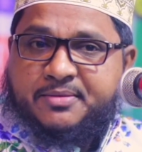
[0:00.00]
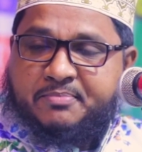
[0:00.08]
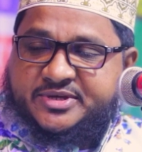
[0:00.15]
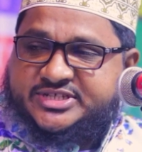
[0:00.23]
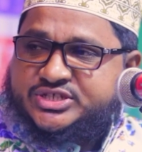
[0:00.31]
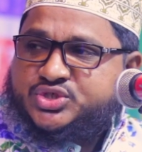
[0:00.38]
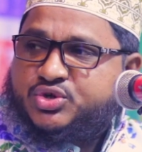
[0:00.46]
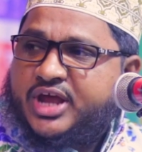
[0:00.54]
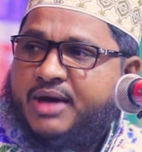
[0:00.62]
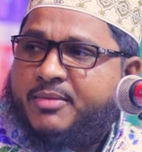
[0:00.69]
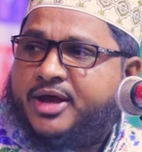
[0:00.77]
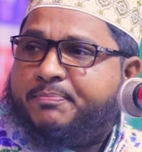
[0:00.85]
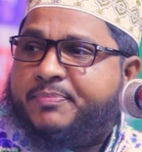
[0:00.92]
বিশেষ করে
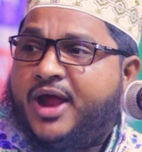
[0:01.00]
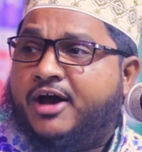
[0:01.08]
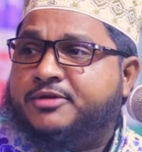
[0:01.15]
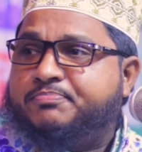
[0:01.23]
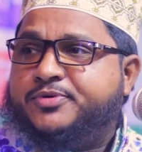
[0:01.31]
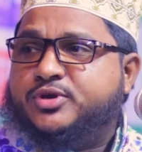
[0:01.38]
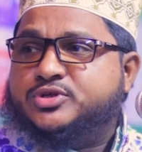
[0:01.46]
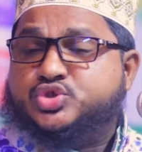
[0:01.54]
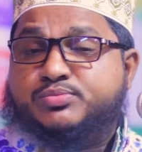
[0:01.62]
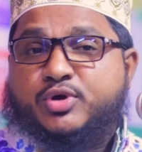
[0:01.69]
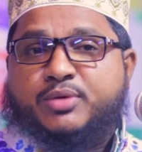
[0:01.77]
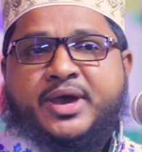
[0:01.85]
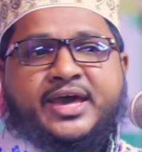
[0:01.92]
আমার প্রাণ প্রিয়
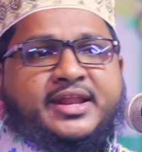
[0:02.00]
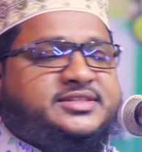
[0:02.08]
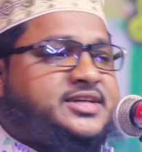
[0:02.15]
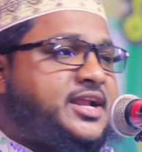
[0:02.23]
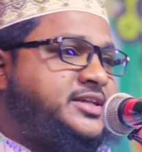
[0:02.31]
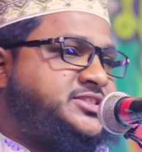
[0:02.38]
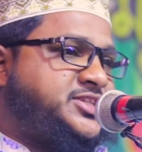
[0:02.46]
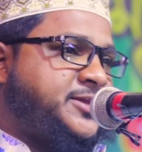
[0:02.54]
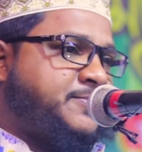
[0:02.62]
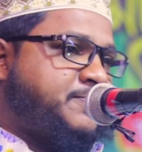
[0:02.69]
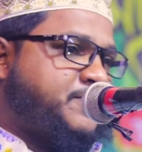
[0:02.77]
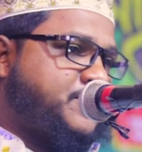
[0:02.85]
যুবক ভাইয়েরা যারা আছেন